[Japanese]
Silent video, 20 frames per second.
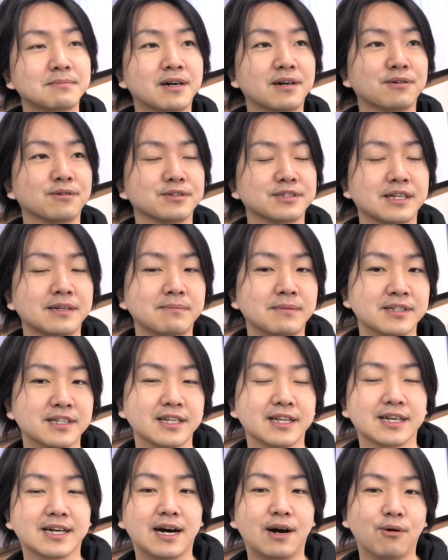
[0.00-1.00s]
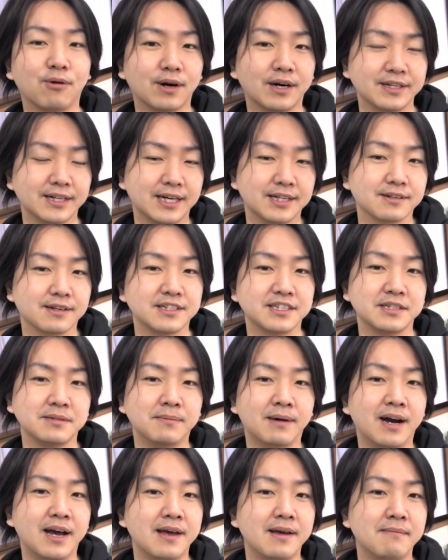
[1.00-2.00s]
万5,000円までで買おうかなとか2
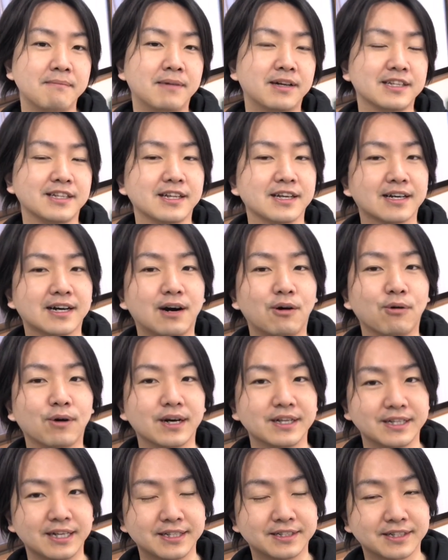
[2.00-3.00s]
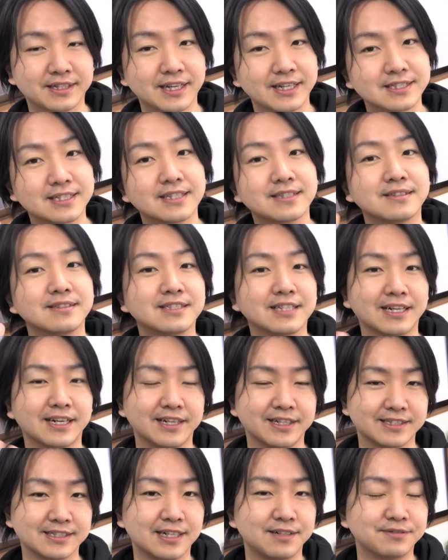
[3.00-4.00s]
万円までで買おうかなって計算するじゃな
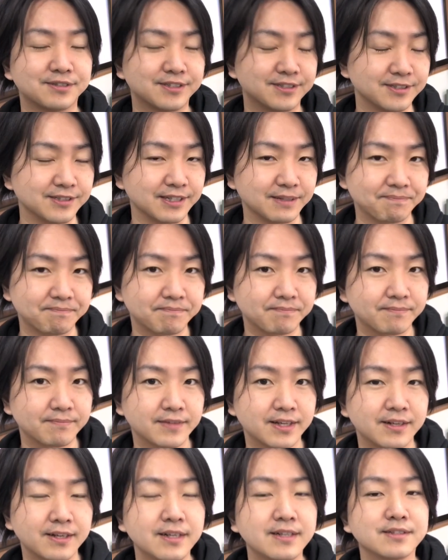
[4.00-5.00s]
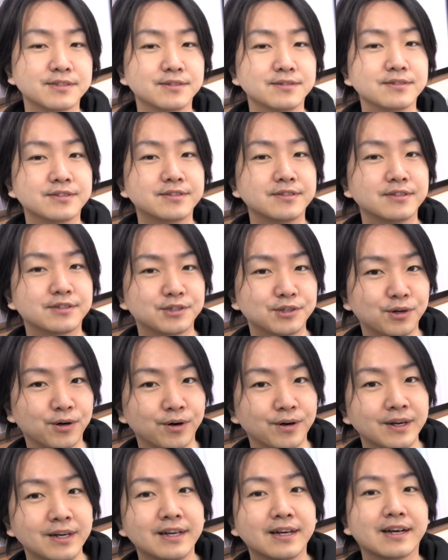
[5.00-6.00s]
いですか普通に。そうする
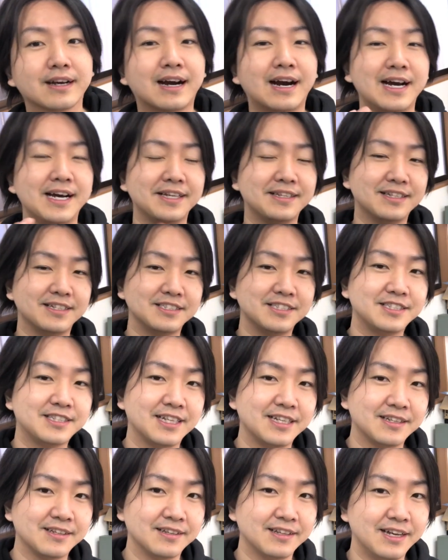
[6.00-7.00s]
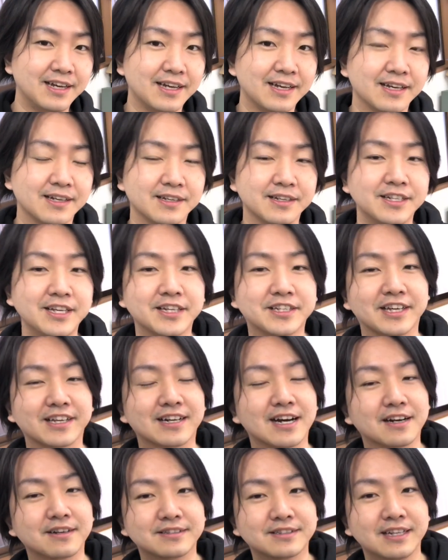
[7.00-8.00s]
と変えた時点で利益
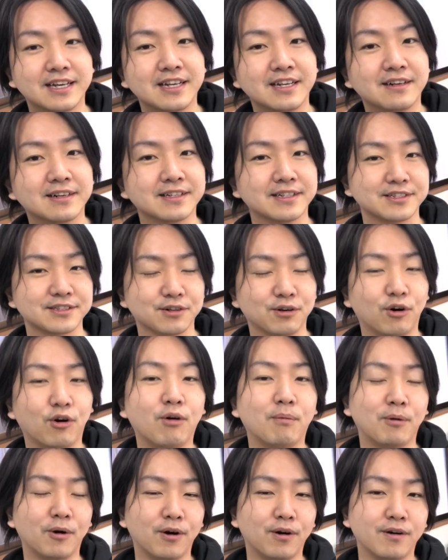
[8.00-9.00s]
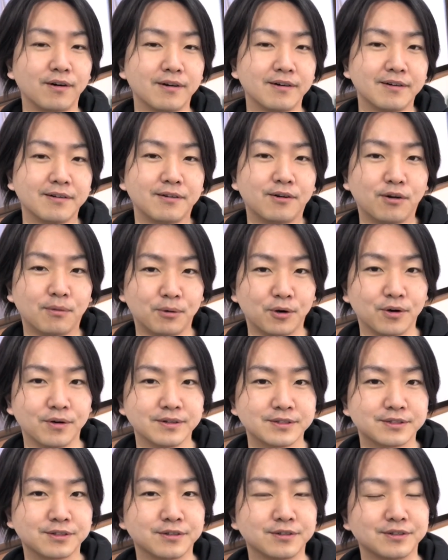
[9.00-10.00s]
確定なわけですよほぼほぼ
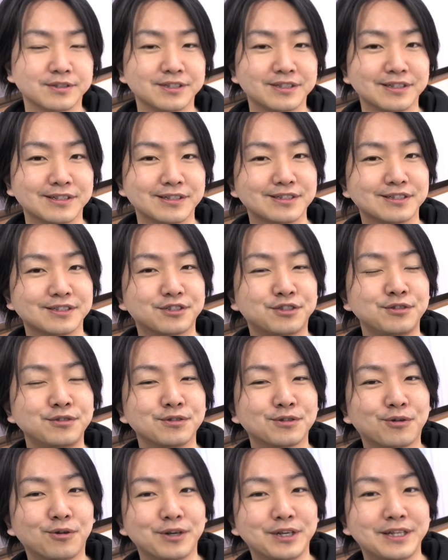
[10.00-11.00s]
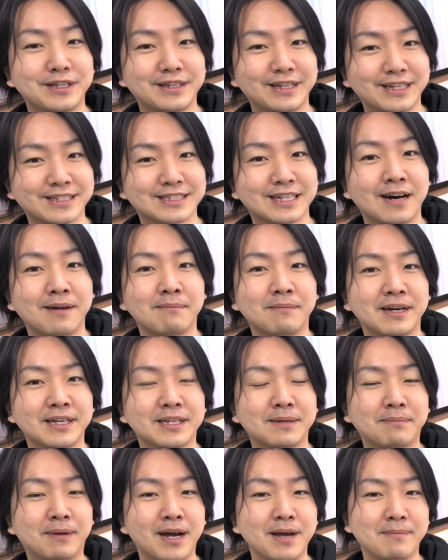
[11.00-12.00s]
その中古品で3万
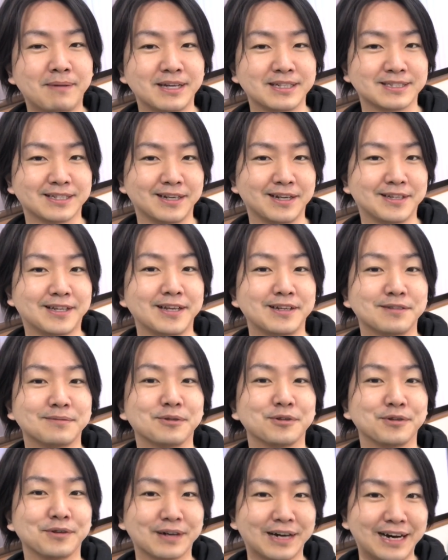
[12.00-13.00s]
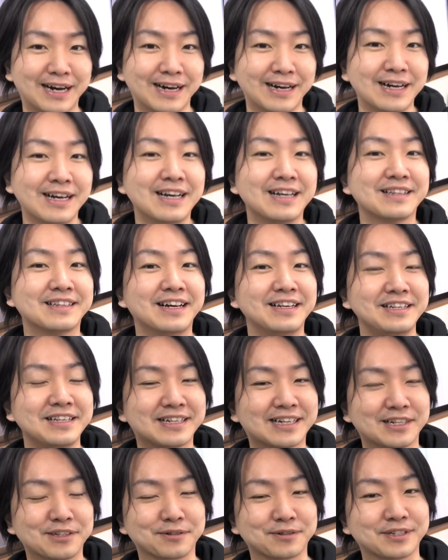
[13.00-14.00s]
円で売買されているものが
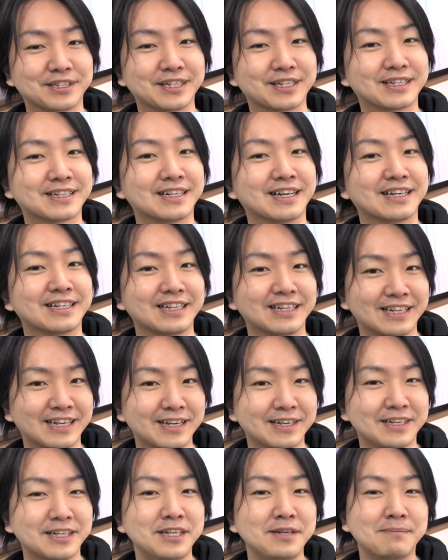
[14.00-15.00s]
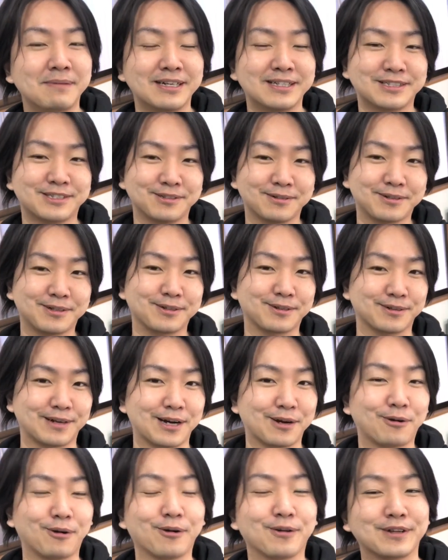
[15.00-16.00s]
何かのきっかけでねリーマンショックと
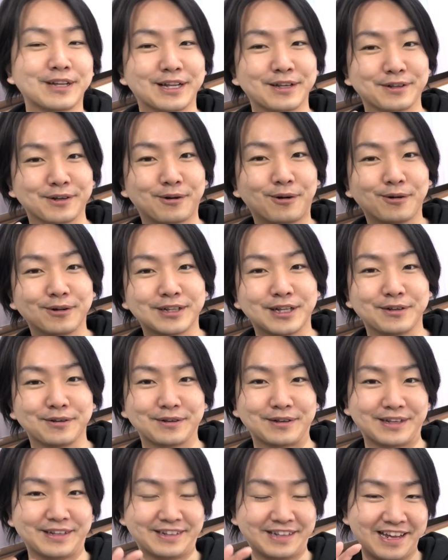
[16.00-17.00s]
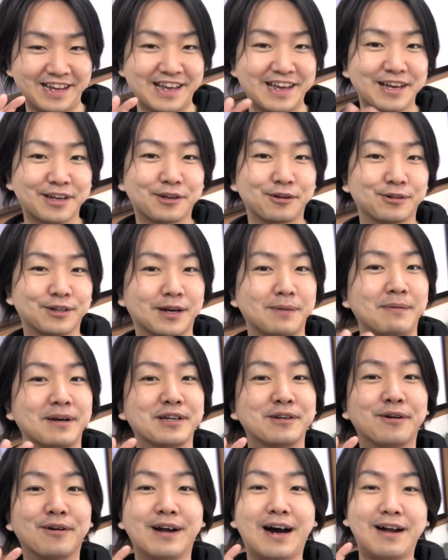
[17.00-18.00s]
かコロナコロナのね、影響と
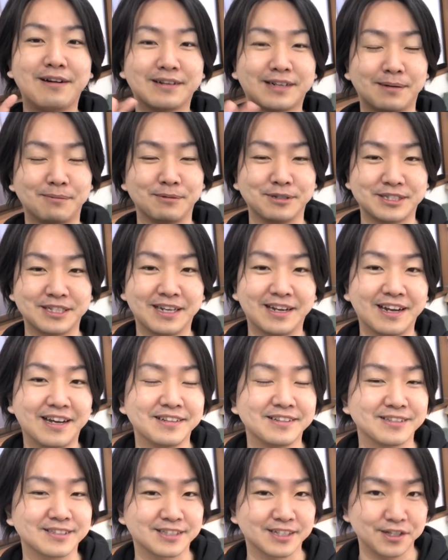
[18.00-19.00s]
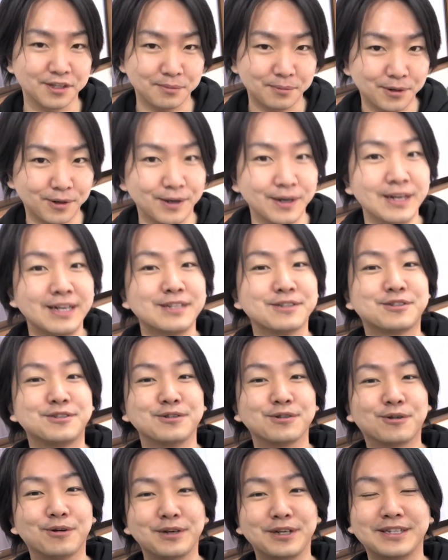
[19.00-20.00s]
かいろいろあるかもしれないんですけども
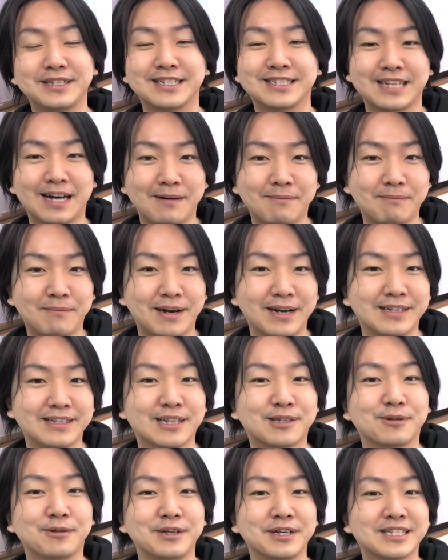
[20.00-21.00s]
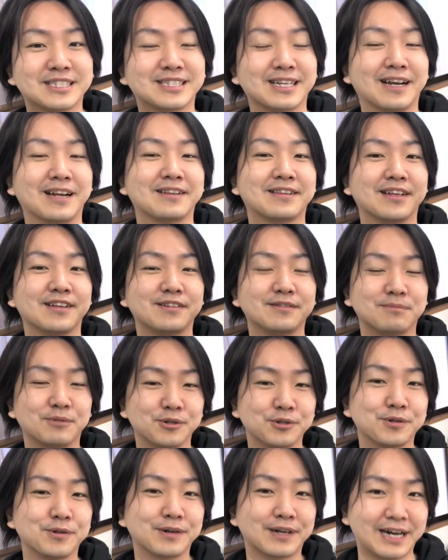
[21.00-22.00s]
中古品で3万円で取引されている
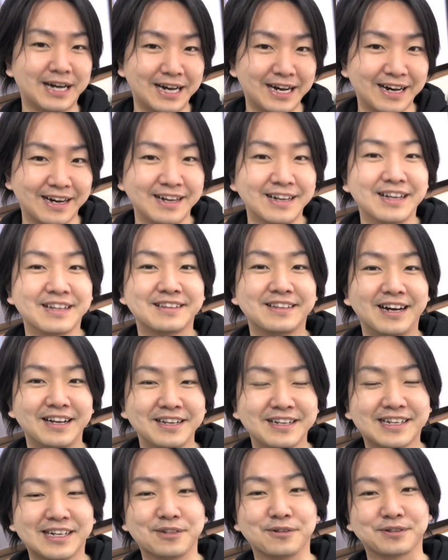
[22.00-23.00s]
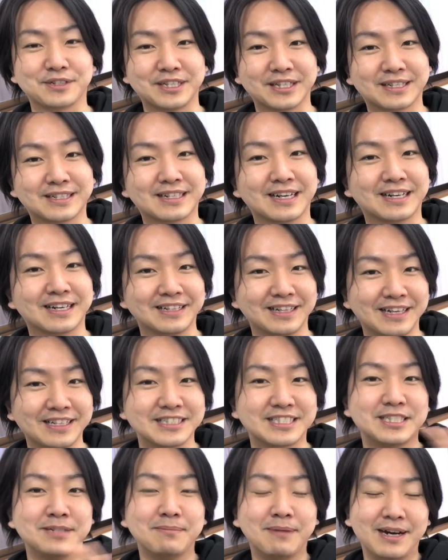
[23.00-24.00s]
ものが何かのきっかけで
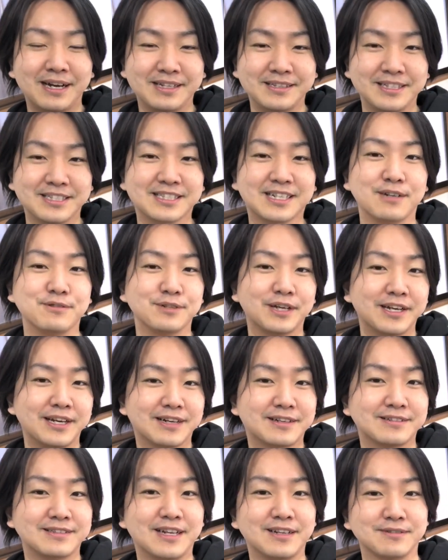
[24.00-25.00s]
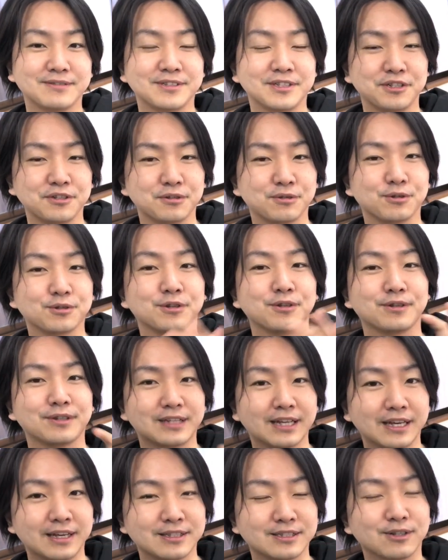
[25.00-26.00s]
1万円でしか売れなくなるっていうことっ
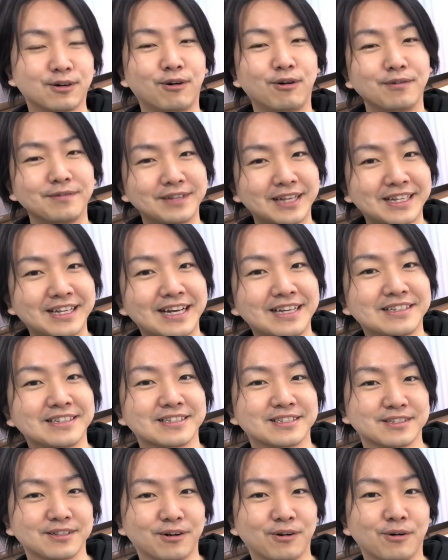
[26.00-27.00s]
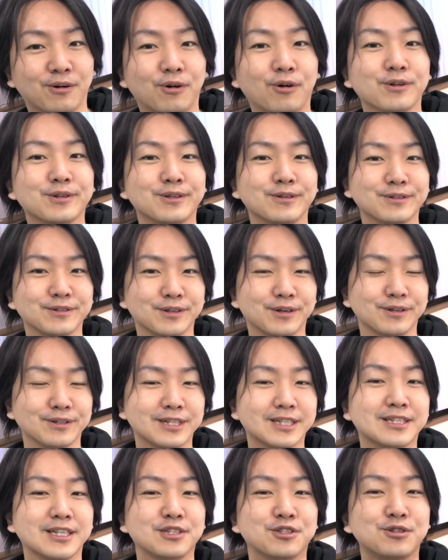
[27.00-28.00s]
てそんなないんですよほとんど
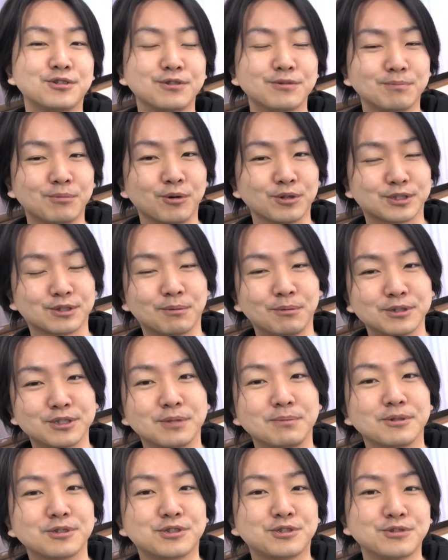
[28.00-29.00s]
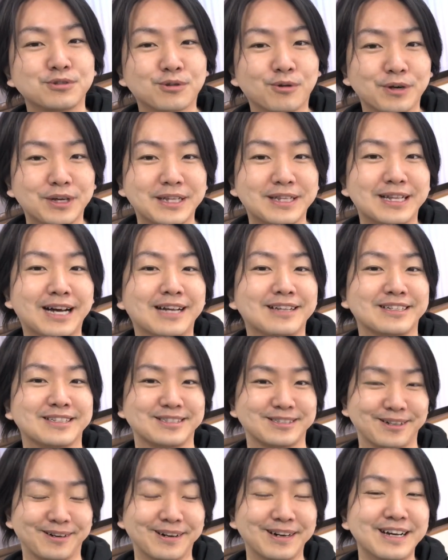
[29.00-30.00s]
だって中もうそもそも中古品なんで
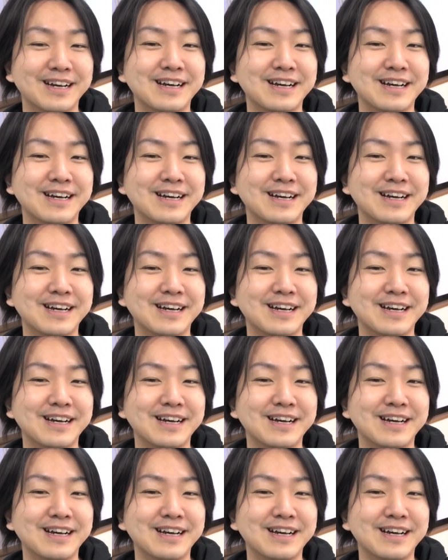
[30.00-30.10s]
すよ